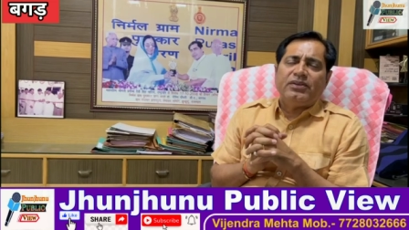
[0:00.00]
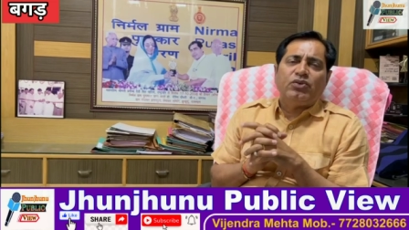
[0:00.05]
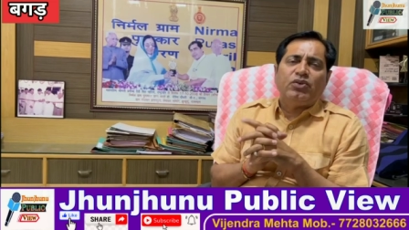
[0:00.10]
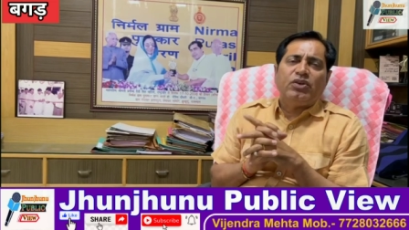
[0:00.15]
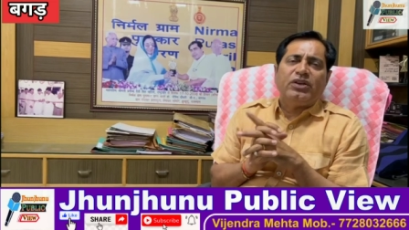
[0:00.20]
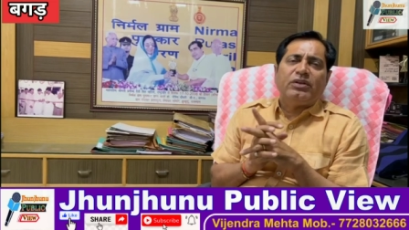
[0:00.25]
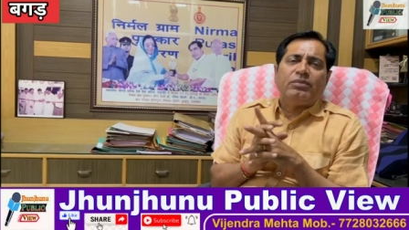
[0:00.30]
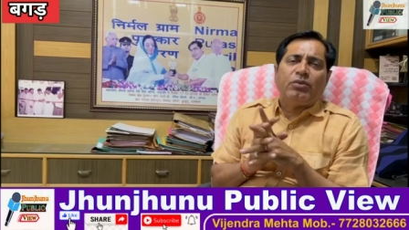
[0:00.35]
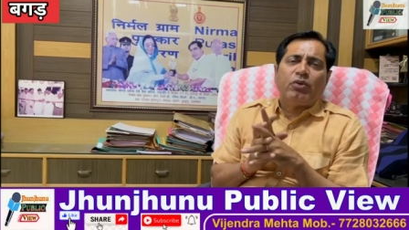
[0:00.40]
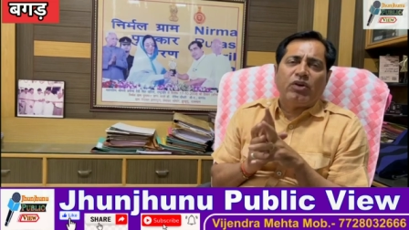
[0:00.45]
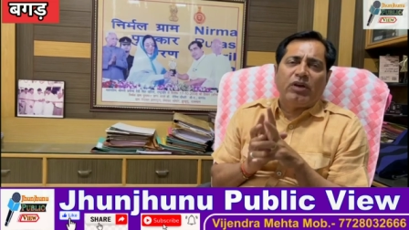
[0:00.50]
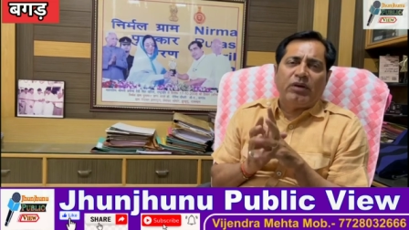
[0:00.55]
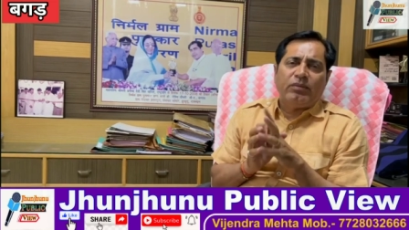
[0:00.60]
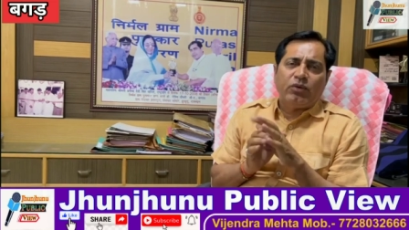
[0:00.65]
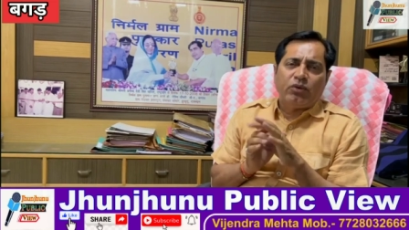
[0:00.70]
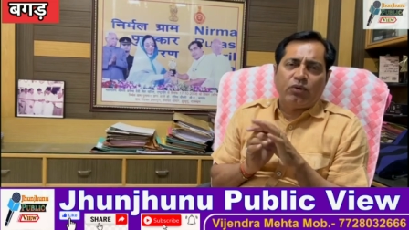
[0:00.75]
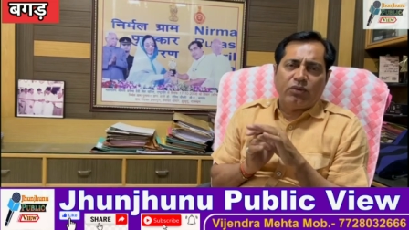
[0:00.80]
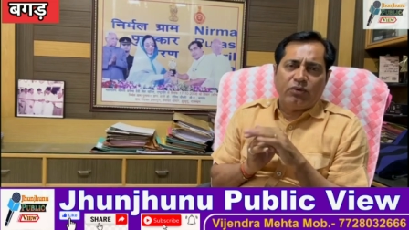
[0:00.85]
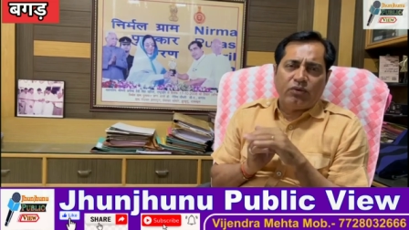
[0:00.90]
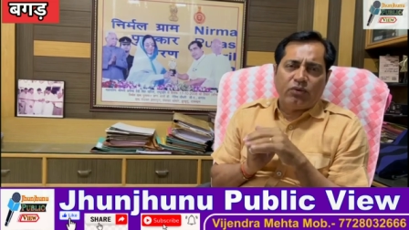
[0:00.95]
जो एक
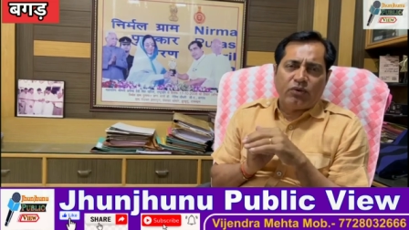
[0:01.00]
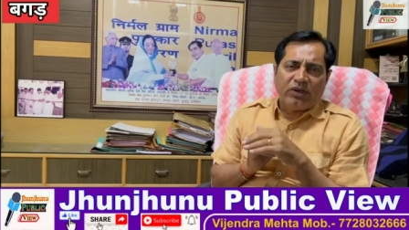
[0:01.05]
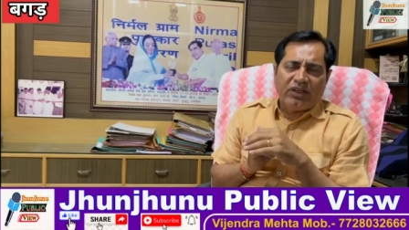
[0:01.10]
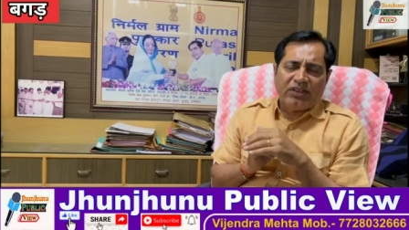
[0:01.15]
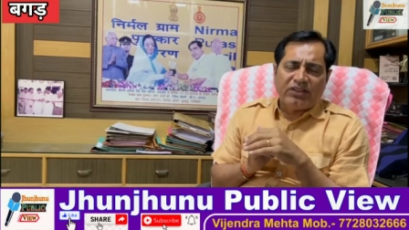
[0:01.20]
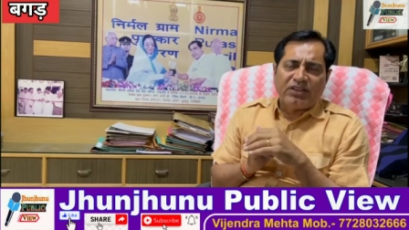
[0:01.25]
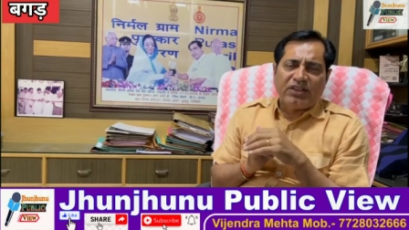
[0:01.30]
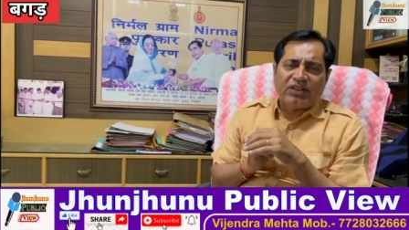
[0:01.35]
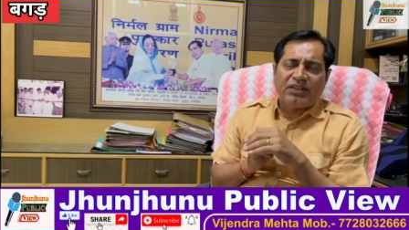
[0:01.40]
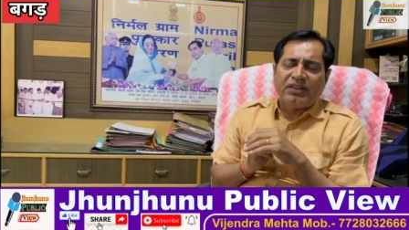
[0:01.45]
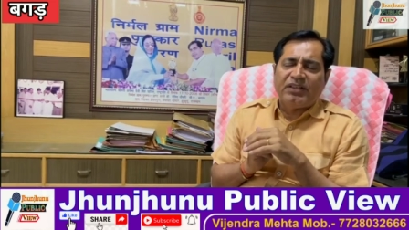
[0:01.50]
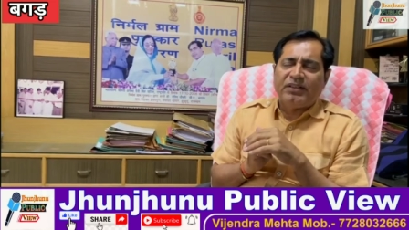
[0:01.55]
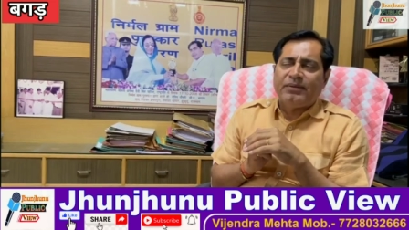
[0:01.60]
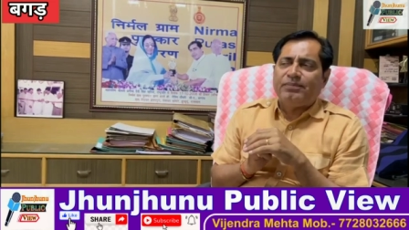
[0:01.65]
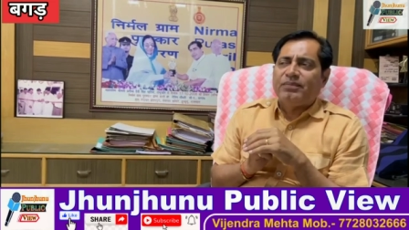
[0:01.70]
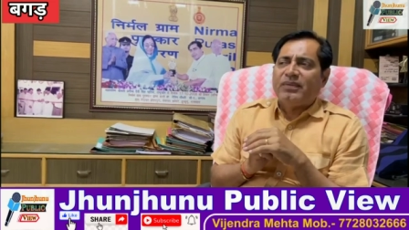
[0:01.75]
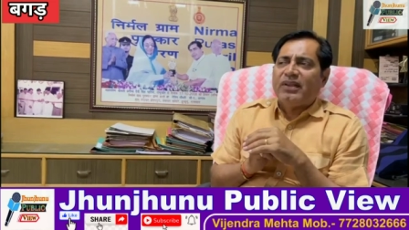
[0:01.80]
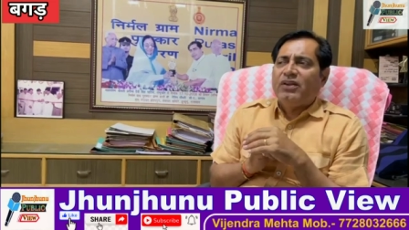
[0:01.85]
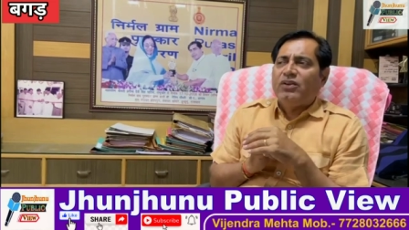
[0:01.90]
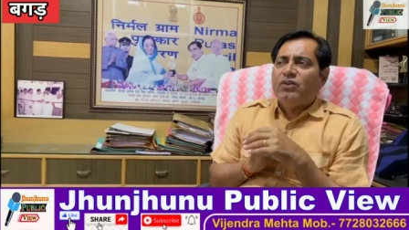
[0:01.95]
प्रोग्राम ऑर्गेनाइज करते
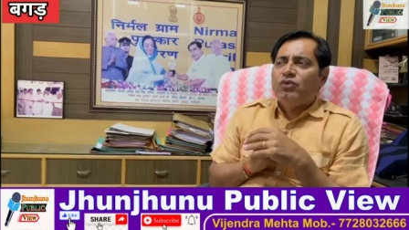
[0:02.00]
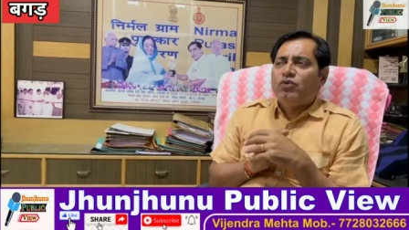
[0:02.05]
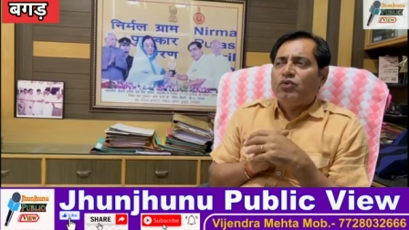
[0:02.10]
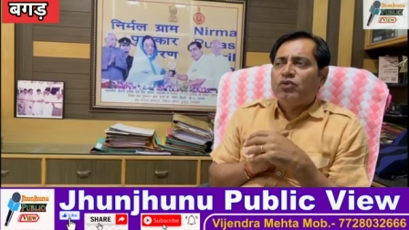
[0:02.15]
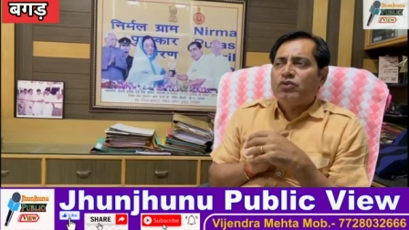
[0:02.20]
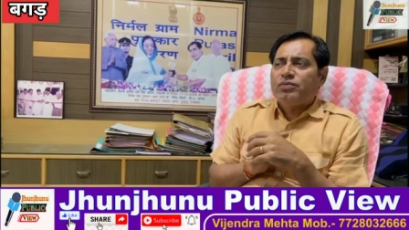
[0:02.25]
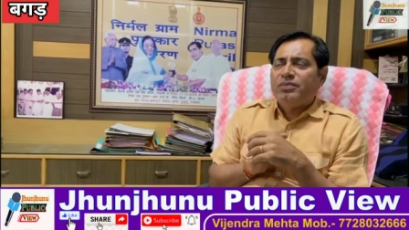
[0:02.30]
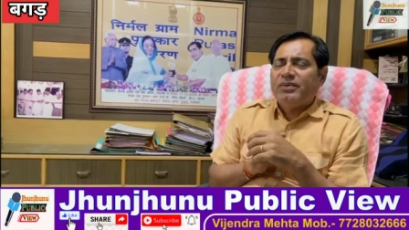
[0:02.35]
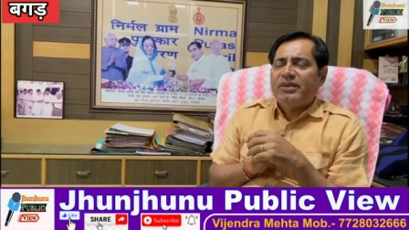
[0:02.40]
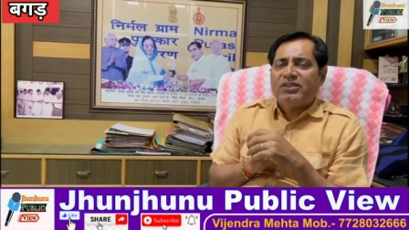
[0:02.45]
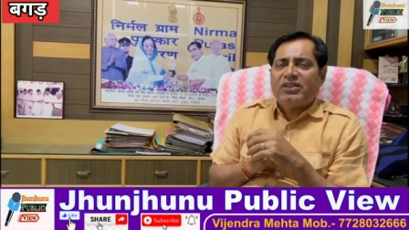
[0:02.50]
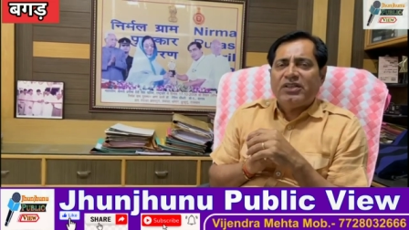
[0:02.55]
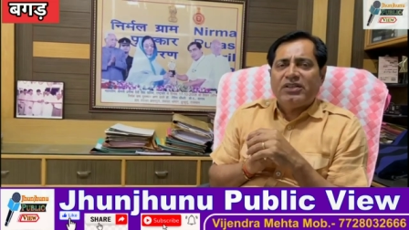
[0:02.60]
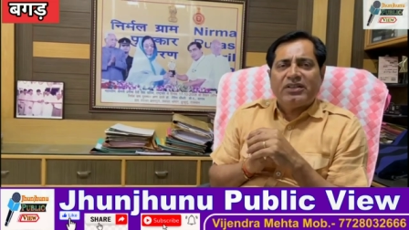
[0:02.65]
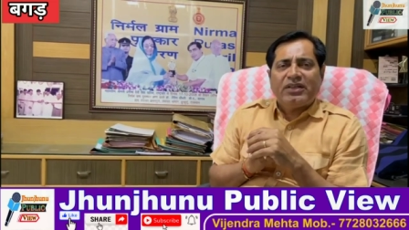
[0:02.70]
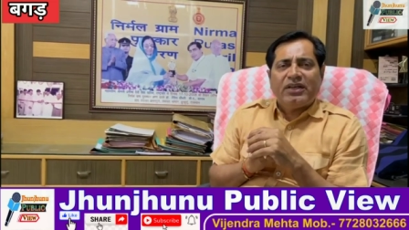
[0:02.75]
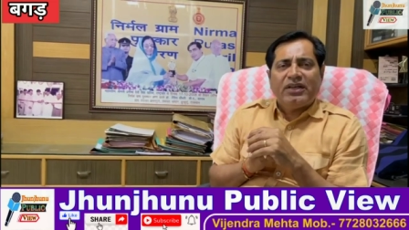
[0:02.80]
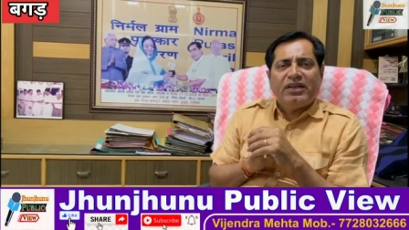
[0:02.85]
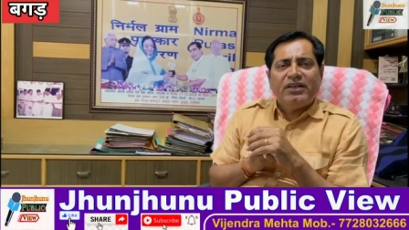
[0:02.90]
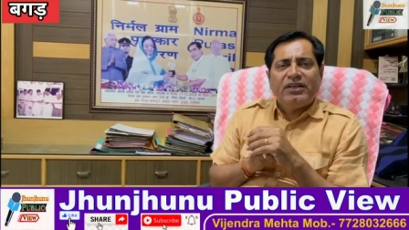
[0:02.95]
हैं उसमें
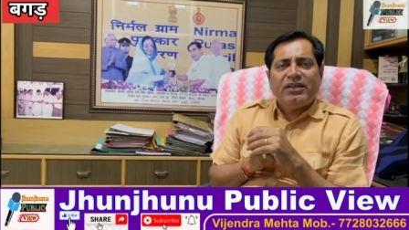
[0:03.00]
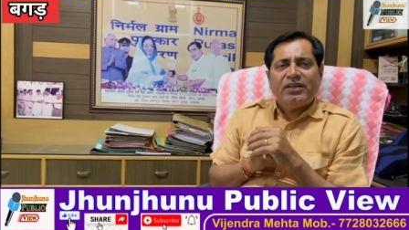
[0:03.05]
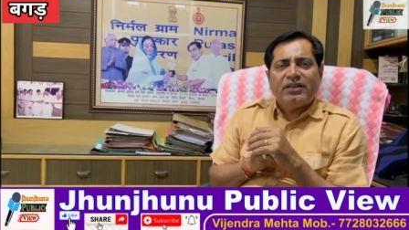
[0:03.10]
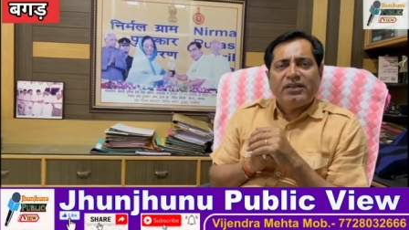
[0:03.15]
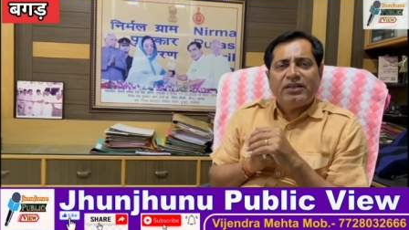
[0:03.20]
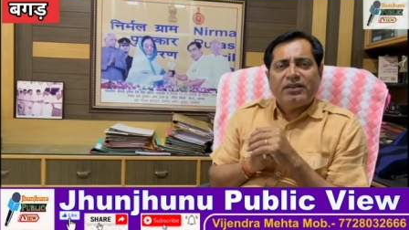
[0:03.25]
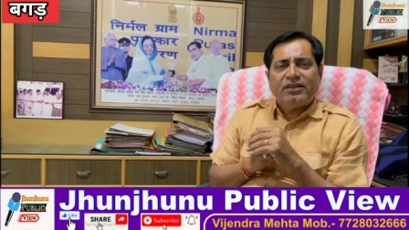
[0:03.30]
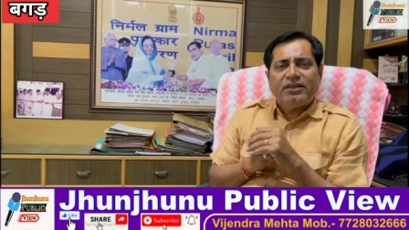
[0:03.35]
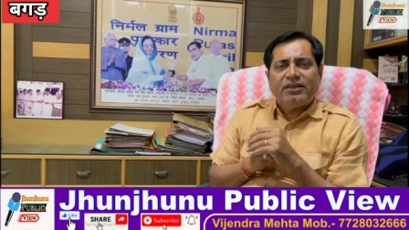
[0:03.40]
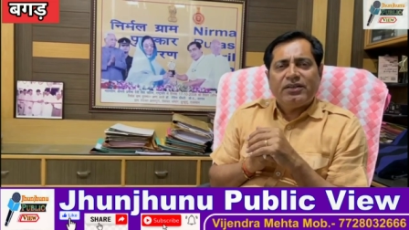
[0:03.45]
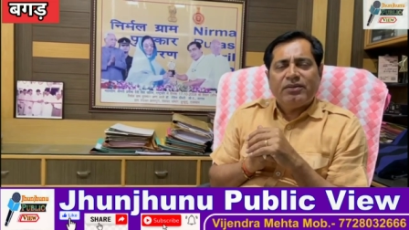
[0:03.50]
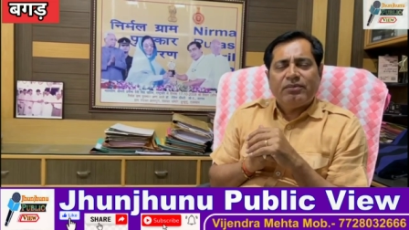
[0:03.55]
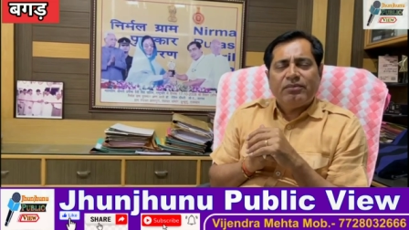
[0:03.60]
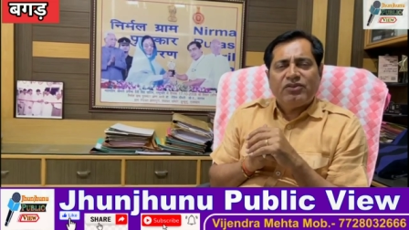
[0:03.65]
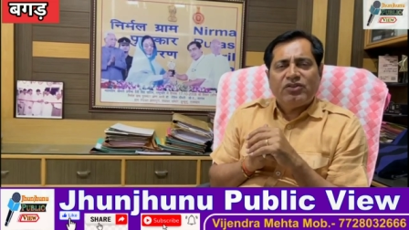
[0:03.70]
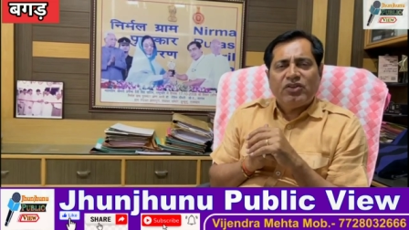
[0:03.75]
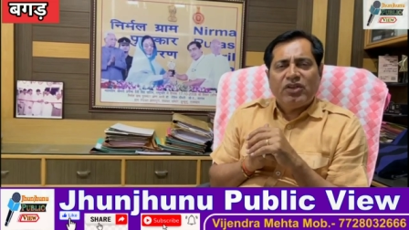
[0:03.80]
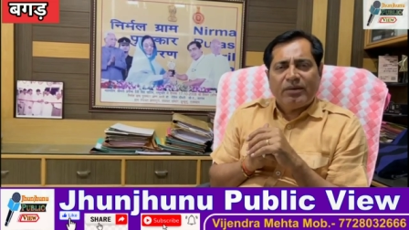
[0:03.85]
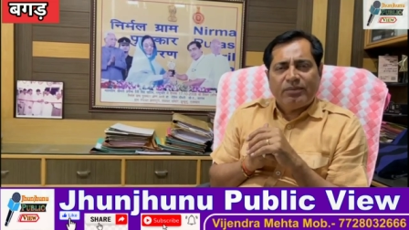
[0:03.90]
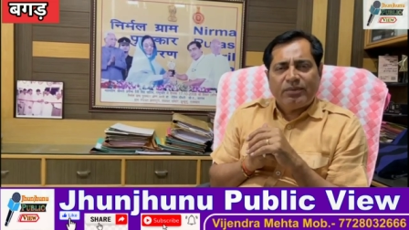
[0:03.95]
तत्कालीन
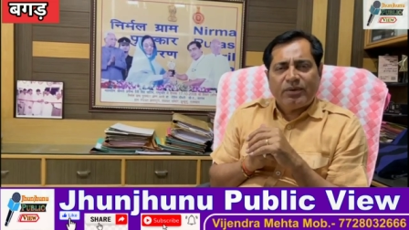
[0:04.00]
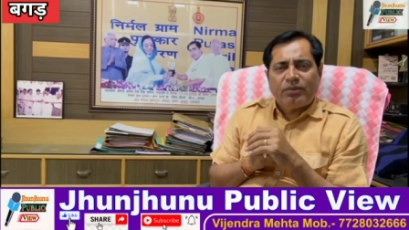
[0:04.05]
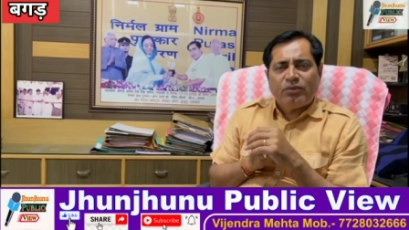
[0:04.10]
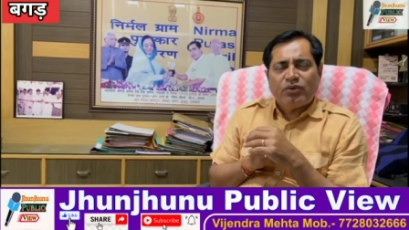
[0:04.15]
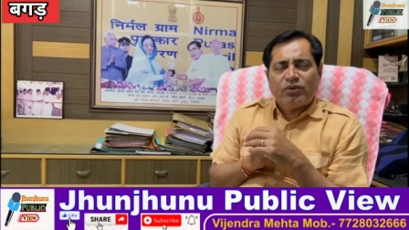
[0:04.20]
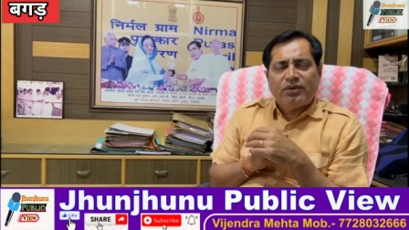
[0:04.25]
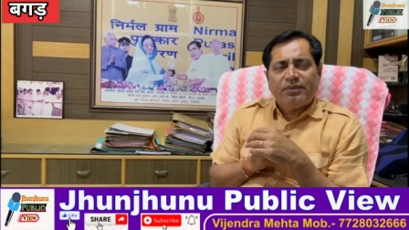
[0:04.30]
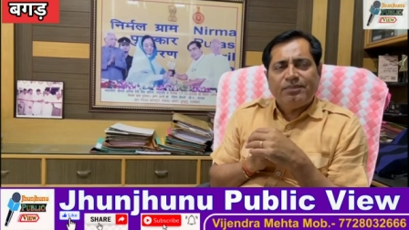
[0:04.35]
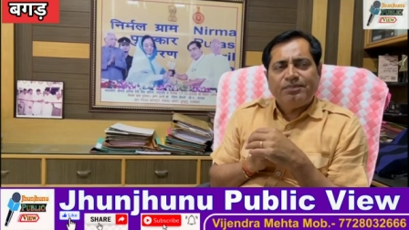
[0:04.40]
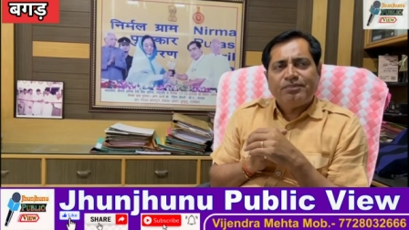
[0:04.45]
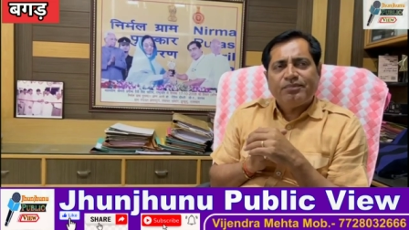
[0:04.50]
जिला प्रमुख